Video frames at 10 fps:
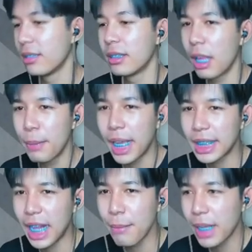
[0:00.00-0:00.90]
และพี่ก็
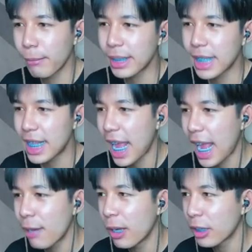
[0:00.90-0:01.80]
จะได้มีกำลังใจล่า
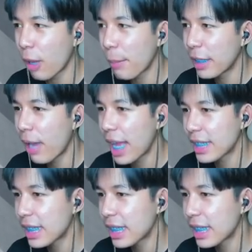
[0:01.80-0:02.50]
ค่าหัวต่อไปด้วยเช่น